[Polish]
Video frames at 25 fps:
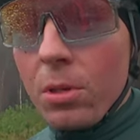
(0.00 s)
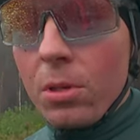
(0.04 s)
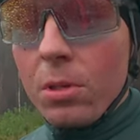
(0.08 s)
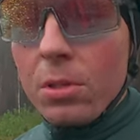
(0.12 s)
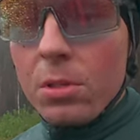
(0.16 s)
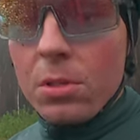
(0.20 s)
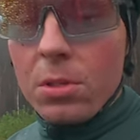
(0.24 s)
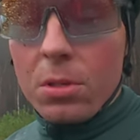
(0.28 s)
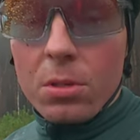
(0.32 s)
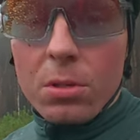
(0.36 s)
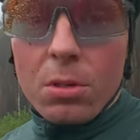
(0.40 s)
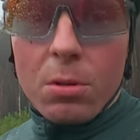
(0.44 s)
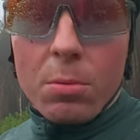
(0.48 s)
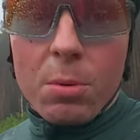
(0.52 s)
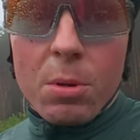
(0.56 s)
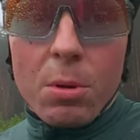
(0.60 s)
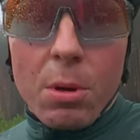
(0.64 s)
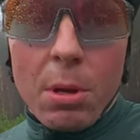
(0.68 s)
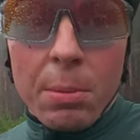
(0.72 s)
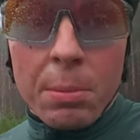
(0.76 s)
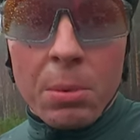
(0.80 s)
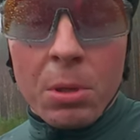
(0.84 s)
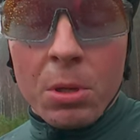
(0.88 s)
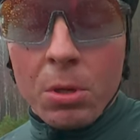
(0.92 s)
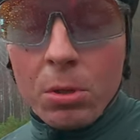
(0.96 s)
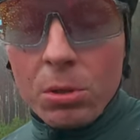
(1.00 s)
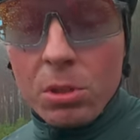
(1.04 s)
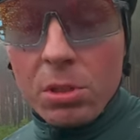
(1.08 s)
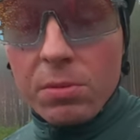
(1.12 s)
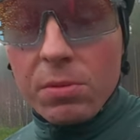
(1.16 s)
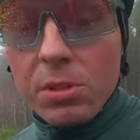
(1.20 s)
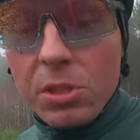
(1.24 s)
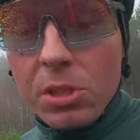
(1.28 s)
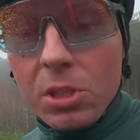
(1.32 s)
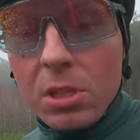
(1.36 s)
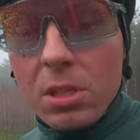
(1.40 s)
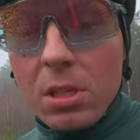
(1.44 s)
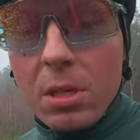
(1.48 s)
co zrobiłem?
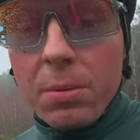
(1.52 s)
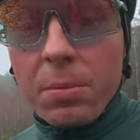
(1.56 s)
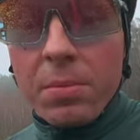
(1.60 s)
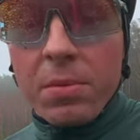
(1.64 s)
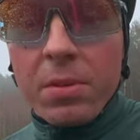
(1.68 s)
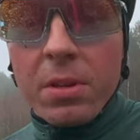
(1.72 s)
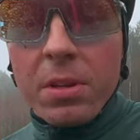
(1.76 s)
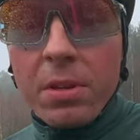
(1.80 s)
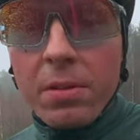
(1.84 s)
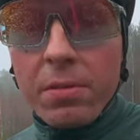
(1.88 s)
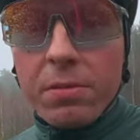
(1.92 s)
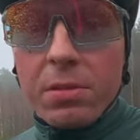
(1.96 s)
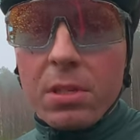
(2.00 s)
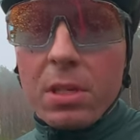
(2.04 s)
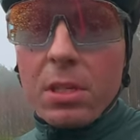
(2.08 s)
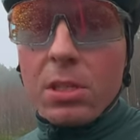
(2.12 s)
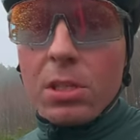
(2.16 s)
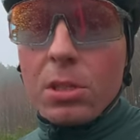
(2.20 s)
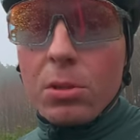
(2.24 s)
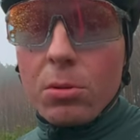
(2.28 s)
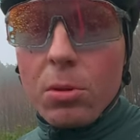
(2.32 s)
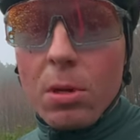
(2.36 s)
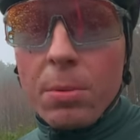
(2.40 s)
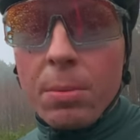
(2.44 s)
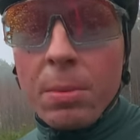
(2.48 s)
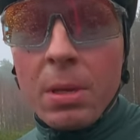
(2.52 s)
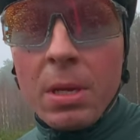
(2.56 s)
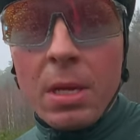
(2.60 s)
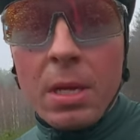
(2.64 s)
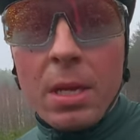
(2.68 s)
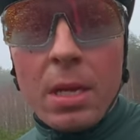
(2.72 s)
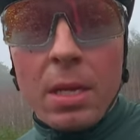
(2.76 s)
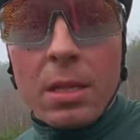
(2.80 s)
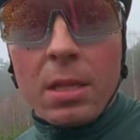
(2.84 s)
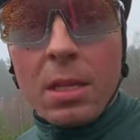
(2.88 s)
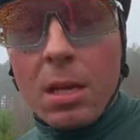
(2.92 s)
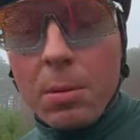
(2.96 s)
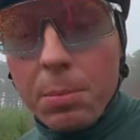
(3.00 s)
Oczywiście tam wsadziłem
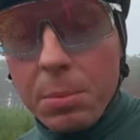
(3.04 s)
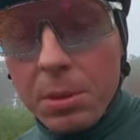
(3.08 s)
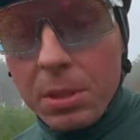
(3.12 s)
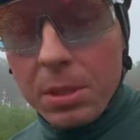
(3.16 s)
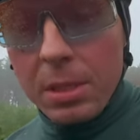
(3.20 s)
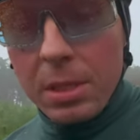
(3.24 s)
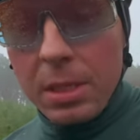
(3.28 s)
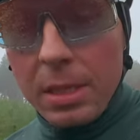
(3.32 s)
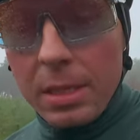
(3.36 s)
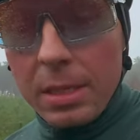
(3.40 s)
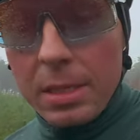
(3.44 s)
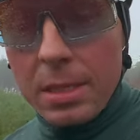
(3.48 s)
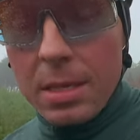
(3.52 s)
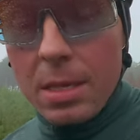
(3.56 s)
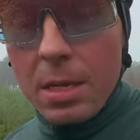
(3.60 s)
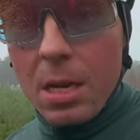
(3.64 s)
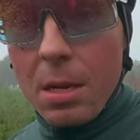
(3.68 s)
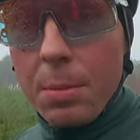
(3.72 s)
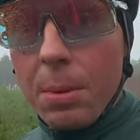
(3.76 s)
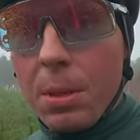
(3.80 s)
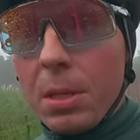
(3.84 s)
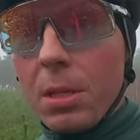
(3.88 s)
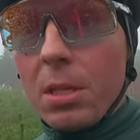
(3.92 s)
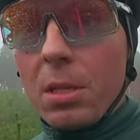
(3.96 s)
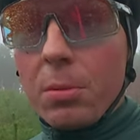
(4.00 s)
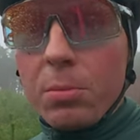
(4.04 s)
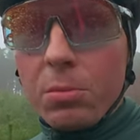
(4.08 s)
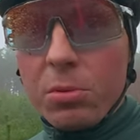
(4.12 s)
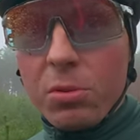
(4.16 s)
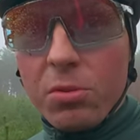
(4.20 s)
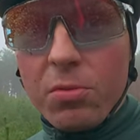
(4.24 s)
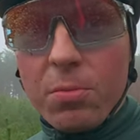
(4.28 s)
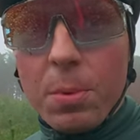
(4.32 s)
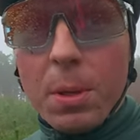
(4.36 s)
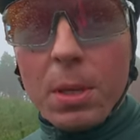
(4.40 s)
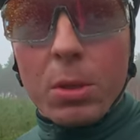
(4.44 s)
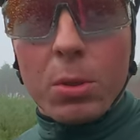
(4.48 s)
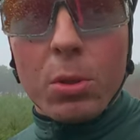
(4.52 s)
napęd SRAMA i tam już
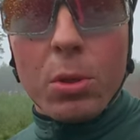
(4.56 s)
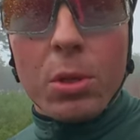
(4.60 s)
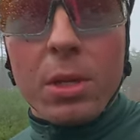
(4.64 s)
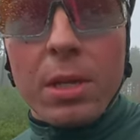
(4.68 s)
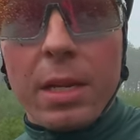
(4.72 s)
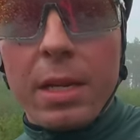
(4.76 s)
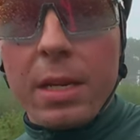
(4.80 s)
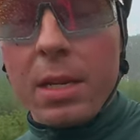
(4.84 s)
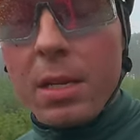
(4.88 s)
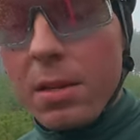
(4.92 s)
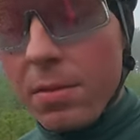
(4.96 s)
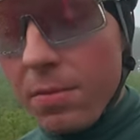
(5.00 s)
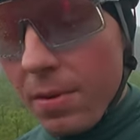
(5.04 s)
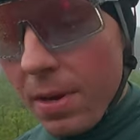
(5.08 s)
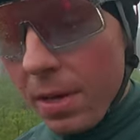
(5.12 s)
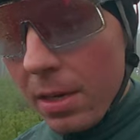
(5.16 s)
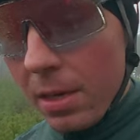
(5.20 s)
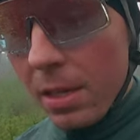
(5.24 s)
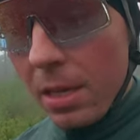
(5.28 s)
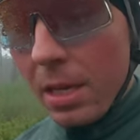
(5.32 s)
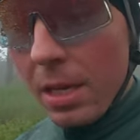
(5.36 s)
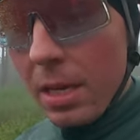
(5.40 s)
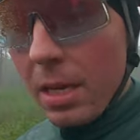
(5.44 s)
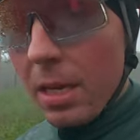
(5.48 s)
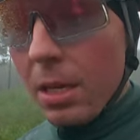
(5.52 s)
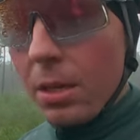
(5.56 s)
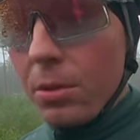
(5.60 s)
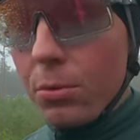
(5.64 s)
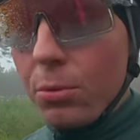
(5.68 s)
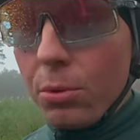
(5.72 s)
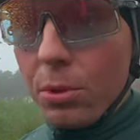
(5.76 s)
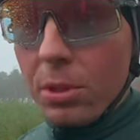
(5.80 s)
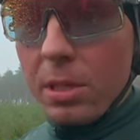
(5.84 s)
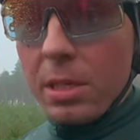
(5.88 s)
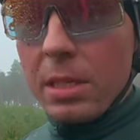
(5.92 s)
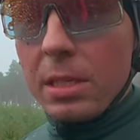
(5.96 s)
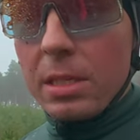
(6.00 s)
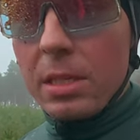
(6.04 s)
wpadł rival
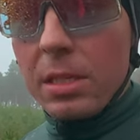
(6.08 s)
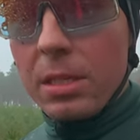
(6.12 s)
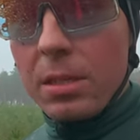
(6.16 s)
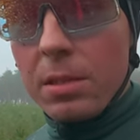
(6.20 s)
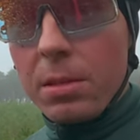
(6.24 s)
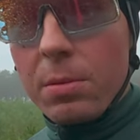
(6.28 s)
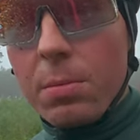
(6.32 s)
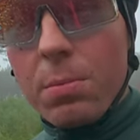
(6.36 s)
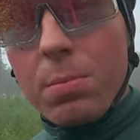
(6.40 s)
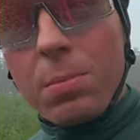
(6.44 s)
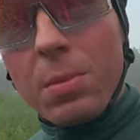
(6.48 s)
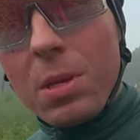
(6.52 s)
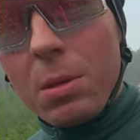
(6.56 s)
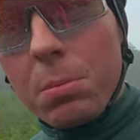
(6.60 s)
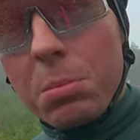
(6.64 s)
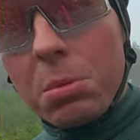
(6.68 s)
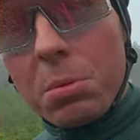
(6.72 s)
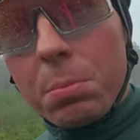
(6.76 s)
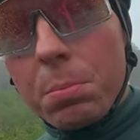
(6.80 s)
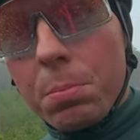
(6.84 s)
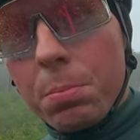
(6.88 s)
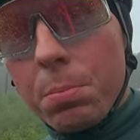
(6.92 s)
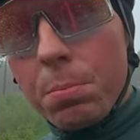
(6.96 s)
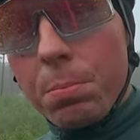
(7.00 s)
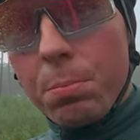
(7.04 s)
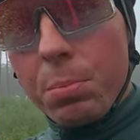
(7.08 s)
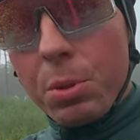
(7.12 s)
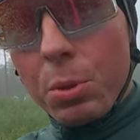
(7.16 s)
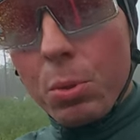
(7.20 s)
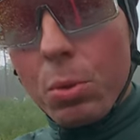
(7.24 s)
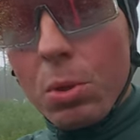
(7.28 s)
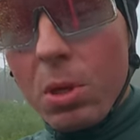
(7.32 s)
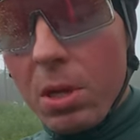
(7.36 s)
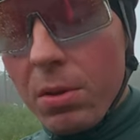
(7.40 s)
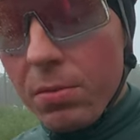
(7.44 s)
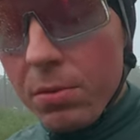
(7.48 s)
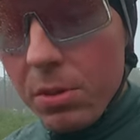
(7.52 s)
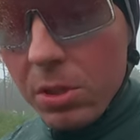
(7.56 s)
który jest jakby
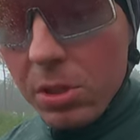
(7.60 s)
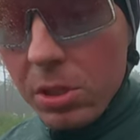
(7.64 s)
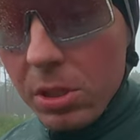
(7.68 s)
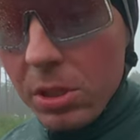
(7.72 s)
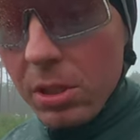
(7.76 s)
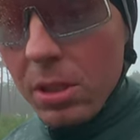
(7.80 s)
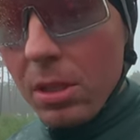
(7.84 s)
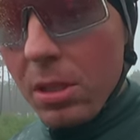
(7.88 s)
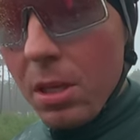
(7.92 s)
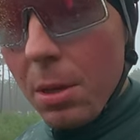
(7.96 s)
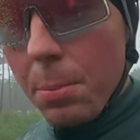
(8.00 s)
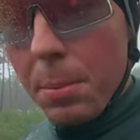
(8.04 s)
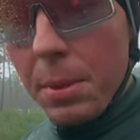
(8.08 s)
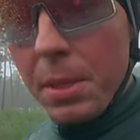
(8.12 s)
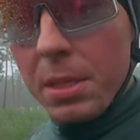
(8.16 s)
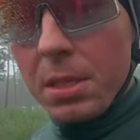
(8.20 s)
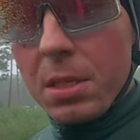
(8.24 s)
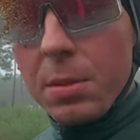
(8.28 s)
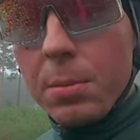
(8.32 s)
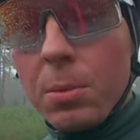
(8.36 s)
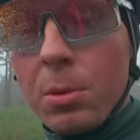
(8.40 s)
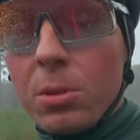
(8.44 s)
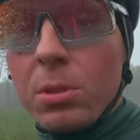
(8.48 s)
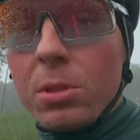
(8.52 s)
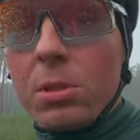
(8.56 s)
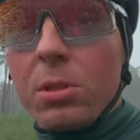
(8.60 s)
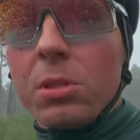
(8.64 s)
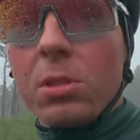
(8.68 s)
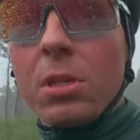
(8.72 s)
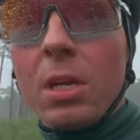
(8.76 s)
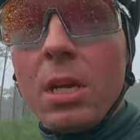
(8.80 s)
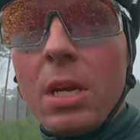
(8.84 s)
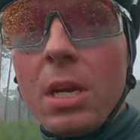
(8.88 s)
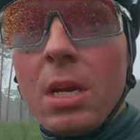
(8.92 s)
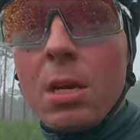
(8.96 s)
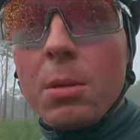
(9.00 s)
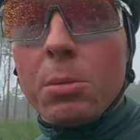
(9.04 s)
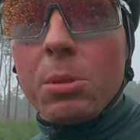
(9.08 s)
półkę wyżej nad Apexem, chociaż
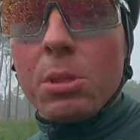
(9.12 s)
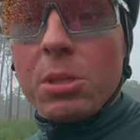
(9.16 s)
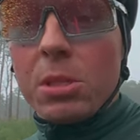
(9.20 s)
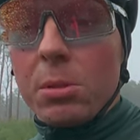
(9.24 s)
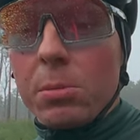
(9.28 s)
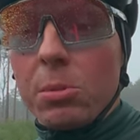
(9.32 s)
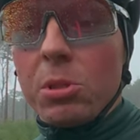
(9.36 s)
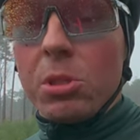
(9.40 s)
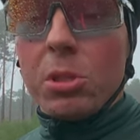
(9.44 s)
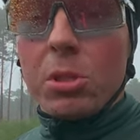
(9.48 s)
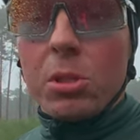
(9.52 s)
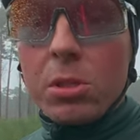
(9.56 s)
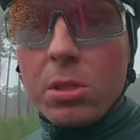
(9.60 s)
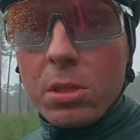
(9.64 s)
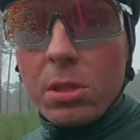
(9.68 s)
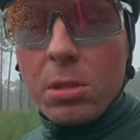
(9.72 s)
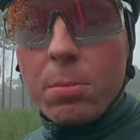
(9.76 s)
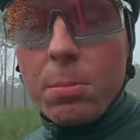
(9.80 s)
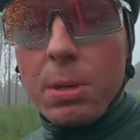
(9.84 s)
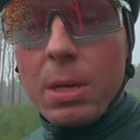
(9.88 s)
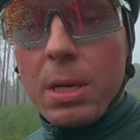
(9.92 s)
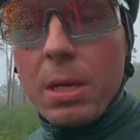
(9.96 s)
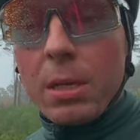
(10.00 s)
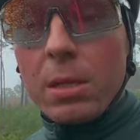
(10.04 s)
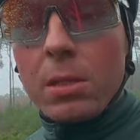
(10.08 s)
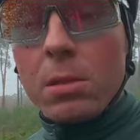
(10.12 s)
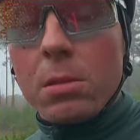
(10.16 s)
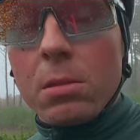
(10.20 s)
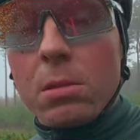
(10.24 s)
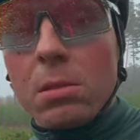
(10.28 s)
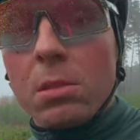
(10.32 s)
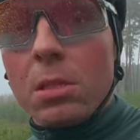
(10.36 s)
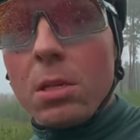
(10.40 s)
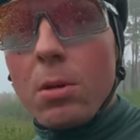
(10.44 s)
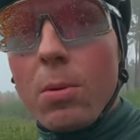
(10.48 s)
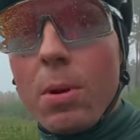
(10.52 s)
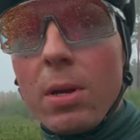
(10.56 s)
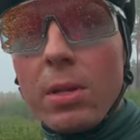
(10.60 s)
przyznam szczerze, że chyba
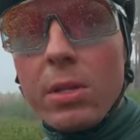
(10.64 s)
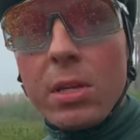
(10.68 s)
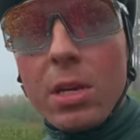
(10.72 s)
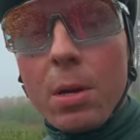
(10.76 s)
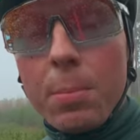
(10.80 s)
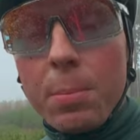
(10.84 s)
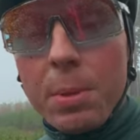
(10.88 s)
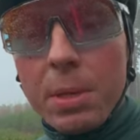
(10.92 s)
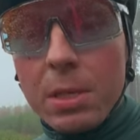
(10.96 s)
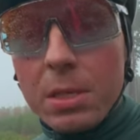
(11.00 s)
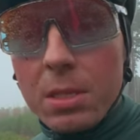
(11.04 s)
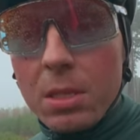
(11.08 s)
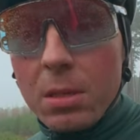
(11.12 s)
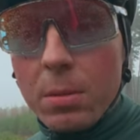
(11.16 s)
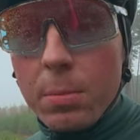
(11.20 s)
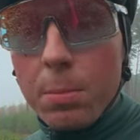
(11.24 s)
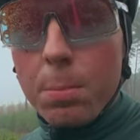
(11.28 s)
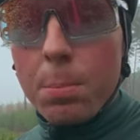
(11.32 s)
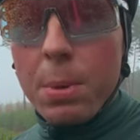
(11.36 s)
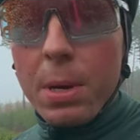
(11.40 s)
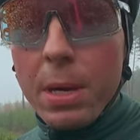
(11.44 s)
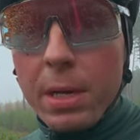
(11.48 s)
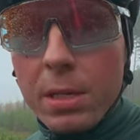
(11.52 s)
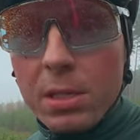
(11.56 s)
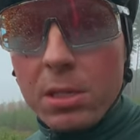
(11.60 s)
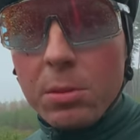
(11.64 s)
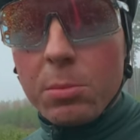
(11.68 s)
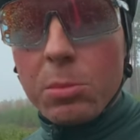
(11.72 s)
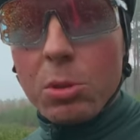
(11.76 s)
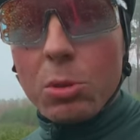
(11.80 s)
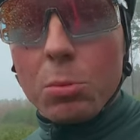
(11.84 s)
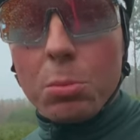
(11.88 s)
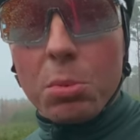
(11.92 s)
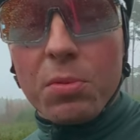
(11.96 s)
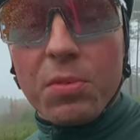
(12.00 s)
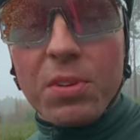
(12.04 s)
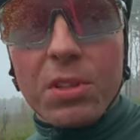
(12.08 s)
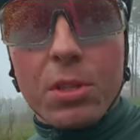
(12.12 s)
działanie Apexa bardziej mi
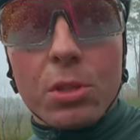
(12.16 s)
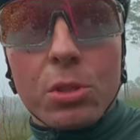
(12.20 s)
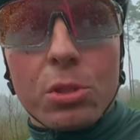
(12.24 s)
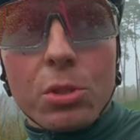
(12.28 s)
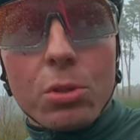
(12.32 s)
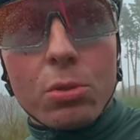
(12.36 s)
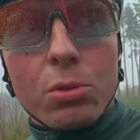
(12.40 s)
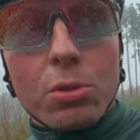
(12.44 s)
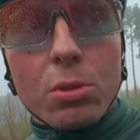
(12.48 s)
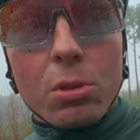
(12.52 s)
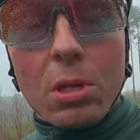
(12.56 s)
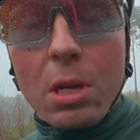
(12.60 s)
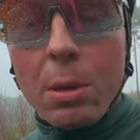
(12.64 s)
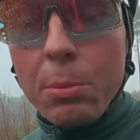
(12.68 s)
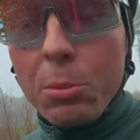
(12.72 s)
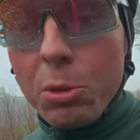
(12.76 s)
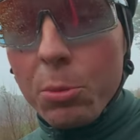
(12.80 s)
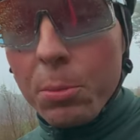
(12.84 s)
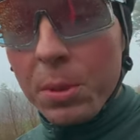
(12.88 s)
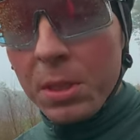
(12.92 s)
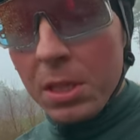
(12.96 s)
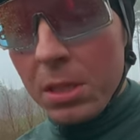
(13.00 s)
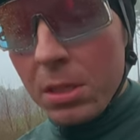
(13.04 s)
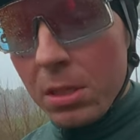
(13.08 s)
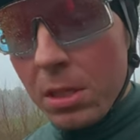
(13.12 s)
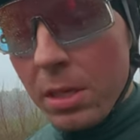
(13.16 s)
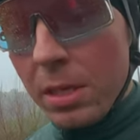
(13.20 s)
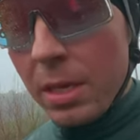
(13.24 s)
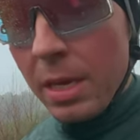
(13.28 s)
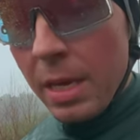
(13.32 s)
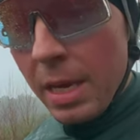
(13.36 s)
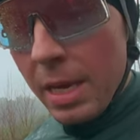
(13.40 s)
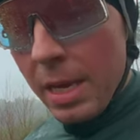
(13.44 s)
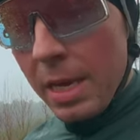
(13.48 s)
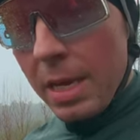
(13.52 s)
odpowiada, jeżeli chodzi o klamko manetki.